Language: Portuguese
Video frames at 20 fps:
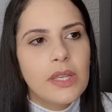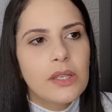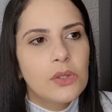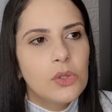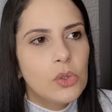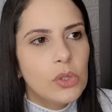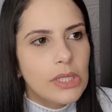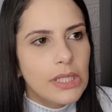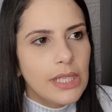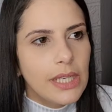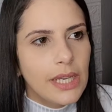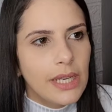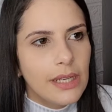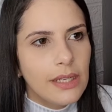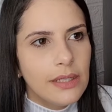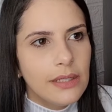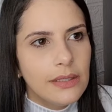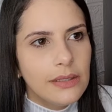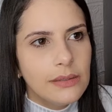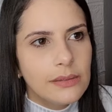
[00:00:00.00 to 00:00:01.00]
do que
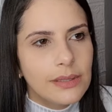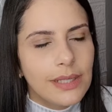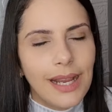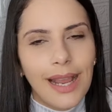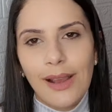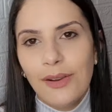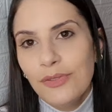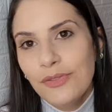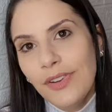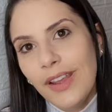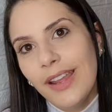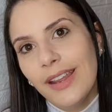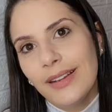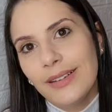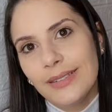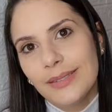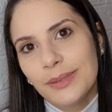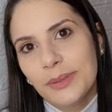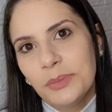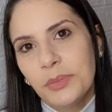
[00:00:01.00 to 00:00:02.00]

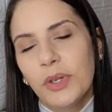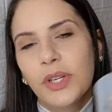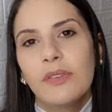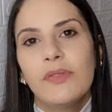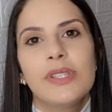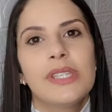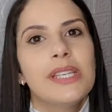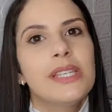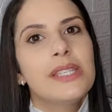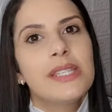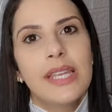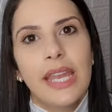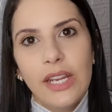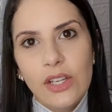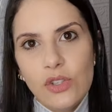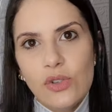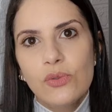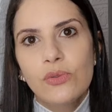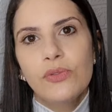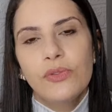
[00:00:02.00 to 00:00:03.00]
café porque você
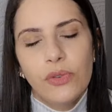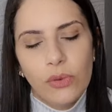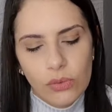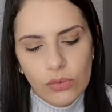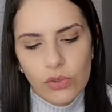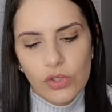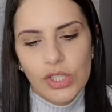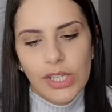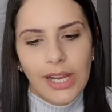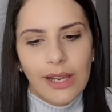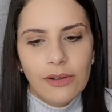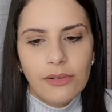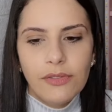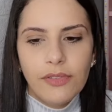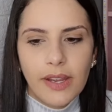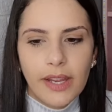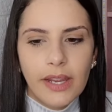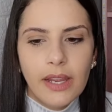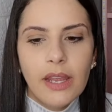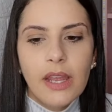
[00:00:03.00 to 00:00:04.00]
sente o um fundo de
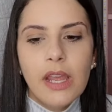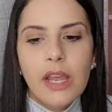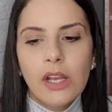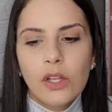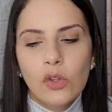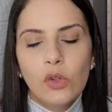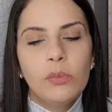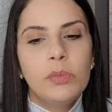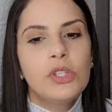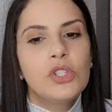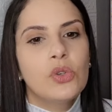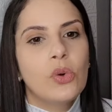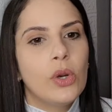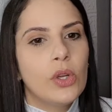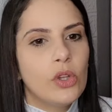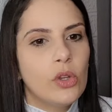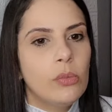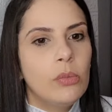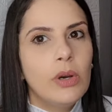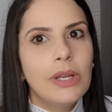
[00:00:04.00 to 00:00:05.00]
café no
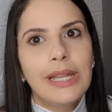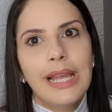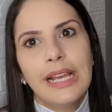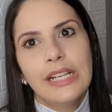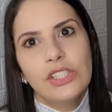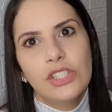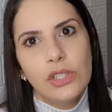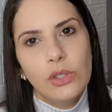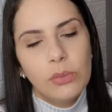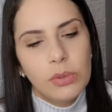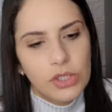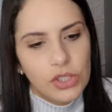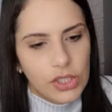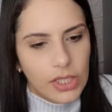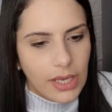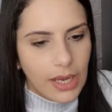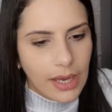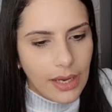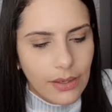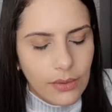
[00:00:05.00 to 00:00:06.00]
biscoito ou bolacha do
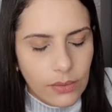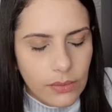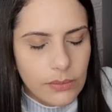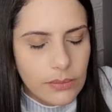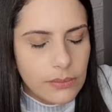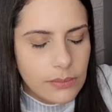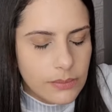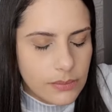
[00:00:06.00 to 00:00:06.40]
Boticário.